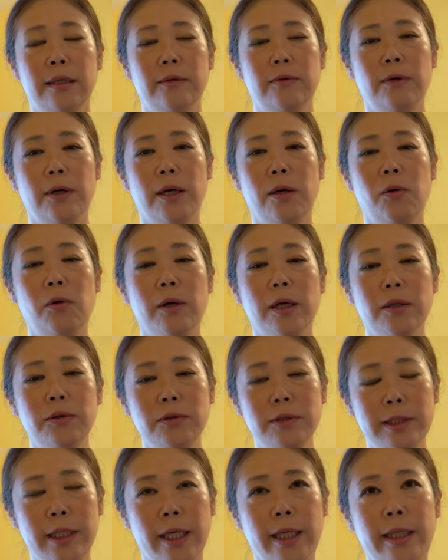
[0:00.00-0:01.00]
は他
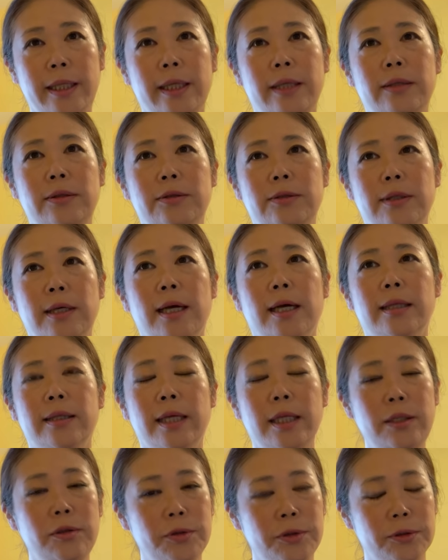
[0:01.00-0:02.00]
のサイキックが
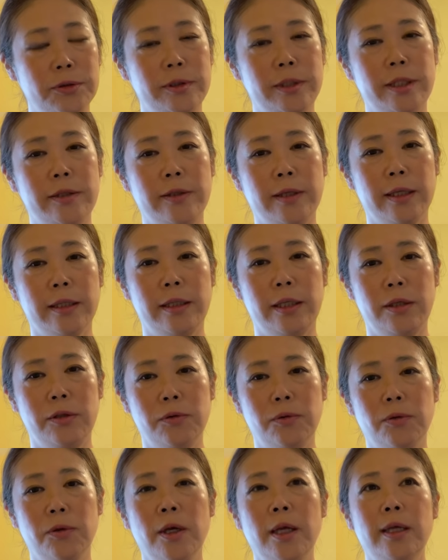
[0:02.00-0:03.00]
何を言っているかっていう
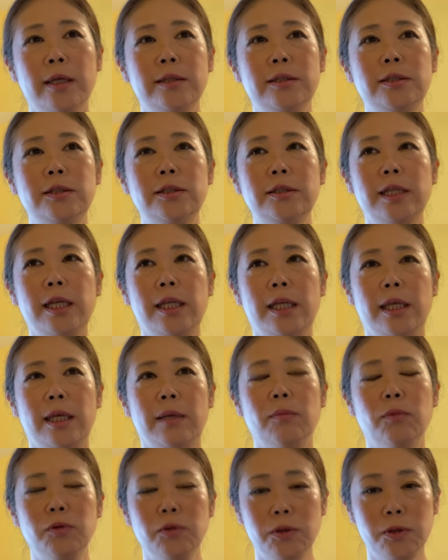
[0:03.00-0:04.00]
のを常
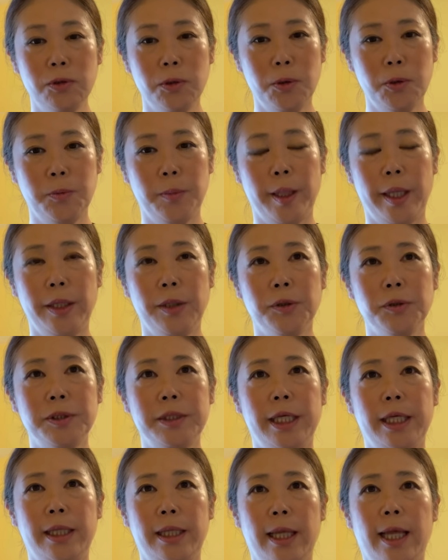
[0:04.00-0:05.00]
にものすごく勉強し
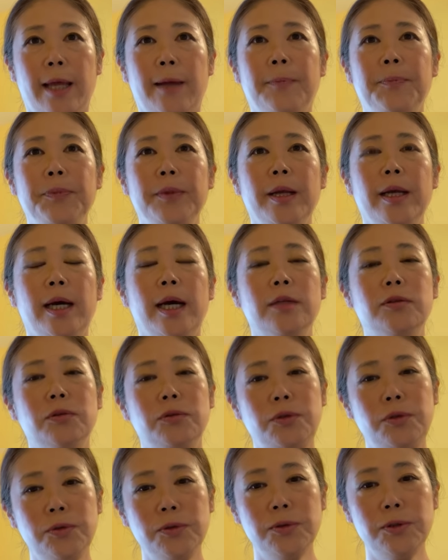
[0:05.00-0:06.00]
ていて、あ
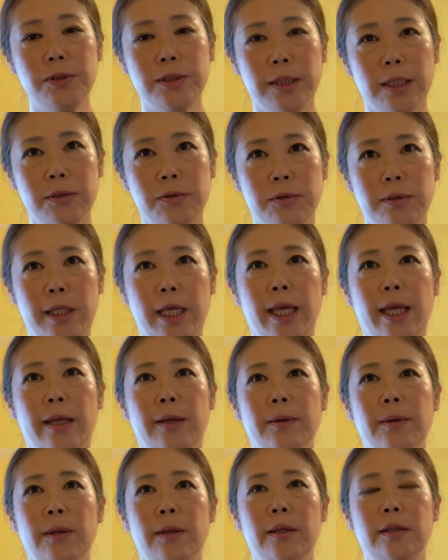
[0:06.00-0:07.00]
とニュースなどで
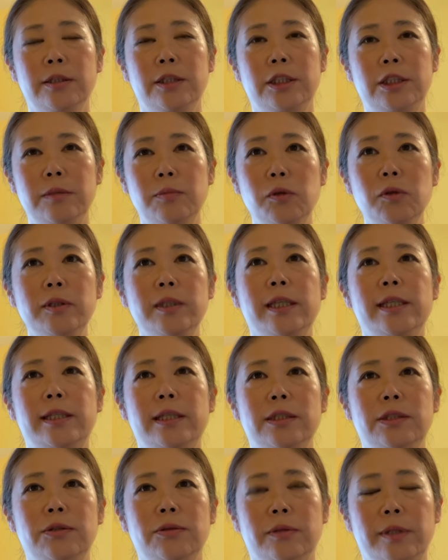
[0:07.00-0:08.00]
時事問題
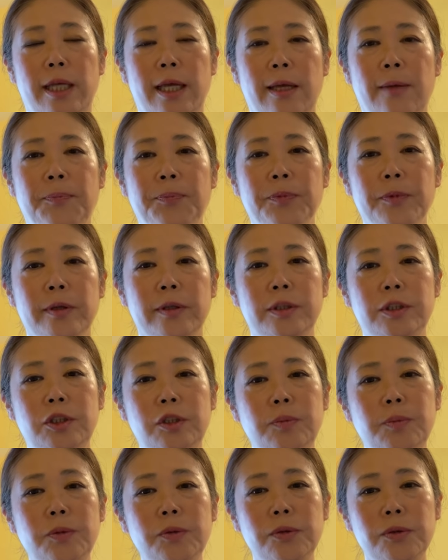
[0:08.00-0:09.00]
ですよね、
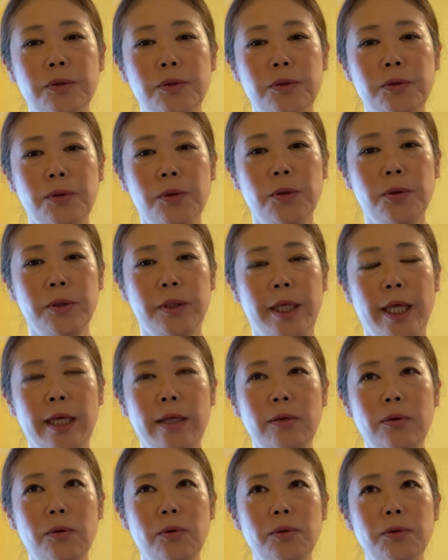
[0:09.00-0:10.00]
自分の
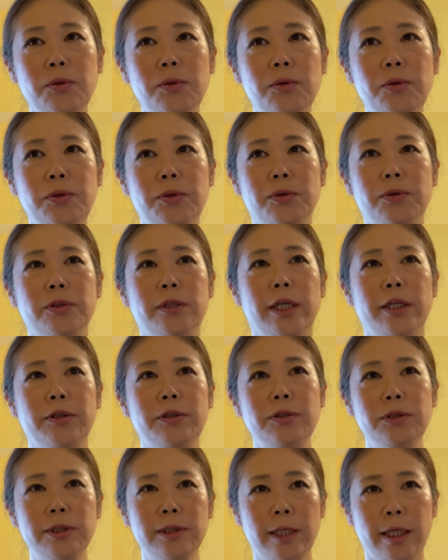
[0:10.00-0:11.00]
言語能力が
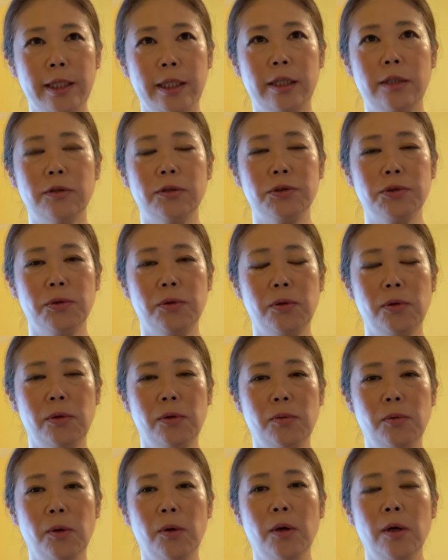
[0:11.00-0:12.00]
許す限りの情
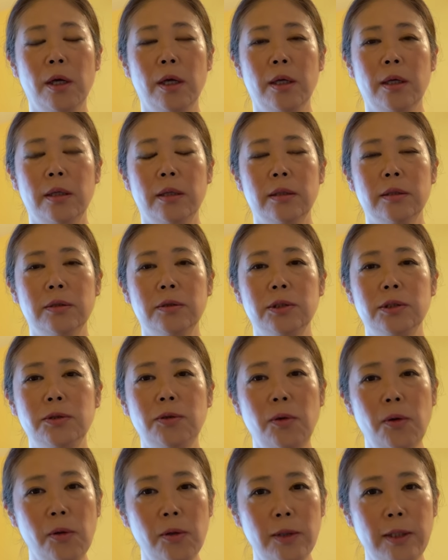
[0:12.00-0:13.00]
報をす
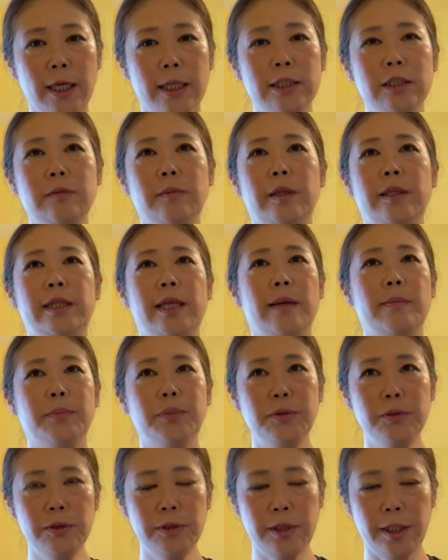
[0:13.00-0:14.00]
ごく集めて
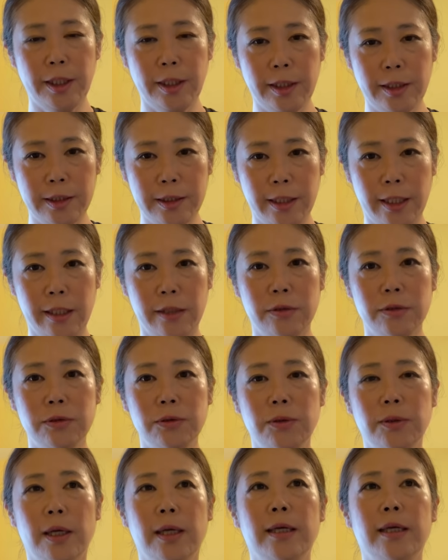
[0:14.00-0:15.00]
分析している
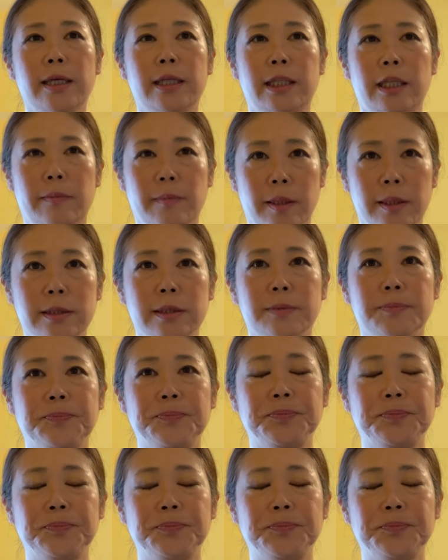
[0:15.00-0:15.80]
と考えています。